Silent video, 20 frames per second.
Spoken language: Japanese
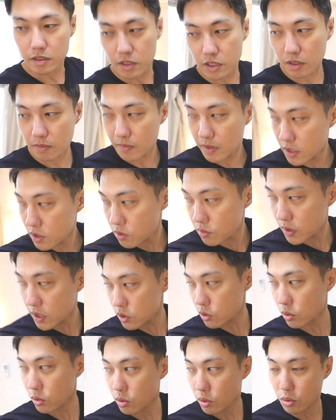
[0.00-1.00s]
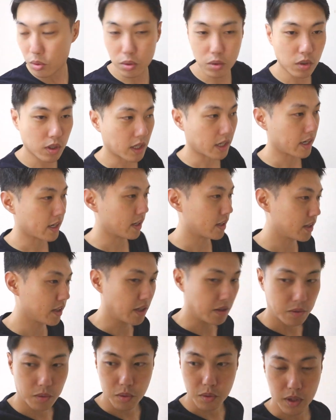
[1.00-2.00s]
じゃあまずはちょっとどこからやっ
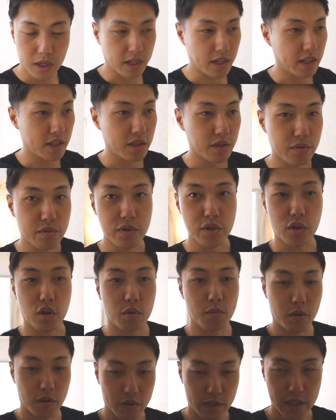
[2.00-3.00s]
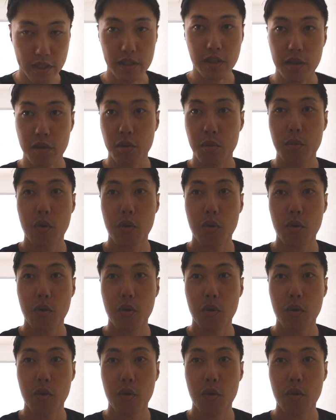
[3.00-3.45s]
ていこうかなっていうふうに思うんですけど